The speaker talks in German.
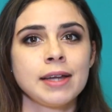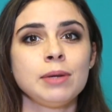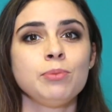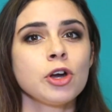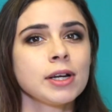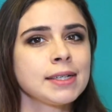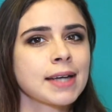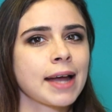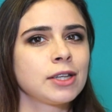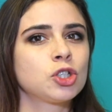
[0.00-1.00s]
die
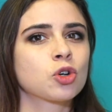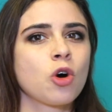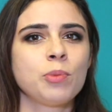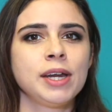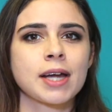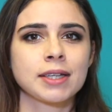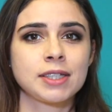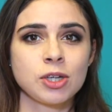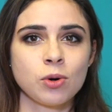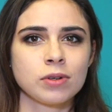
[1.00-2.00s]
Möglichkeiten zur
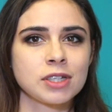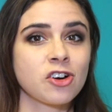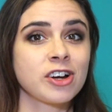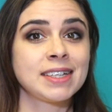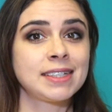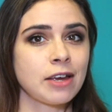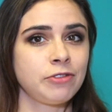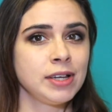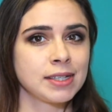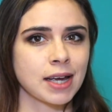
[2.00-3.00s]
Kommunikation sind heute sehr
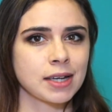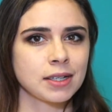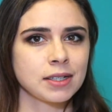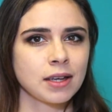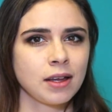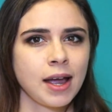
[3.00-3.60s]
vielseitig.